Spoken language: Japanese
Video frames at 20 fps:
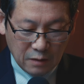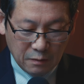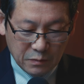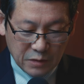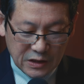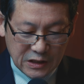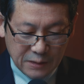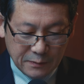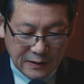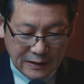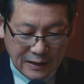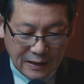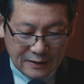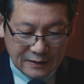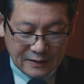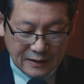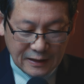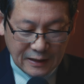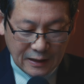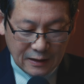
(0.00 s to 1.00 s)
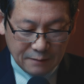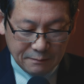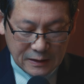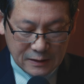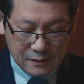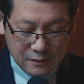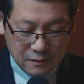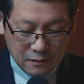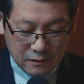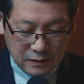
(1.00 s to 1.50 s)
導かれていかれ
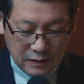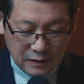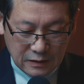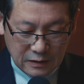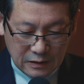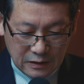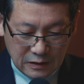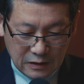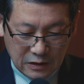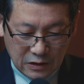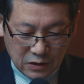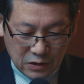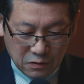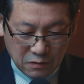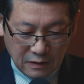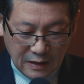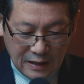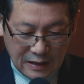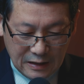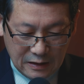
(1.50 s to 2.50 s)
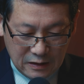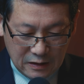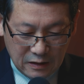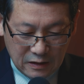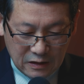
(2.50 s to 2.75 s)
ますように、主が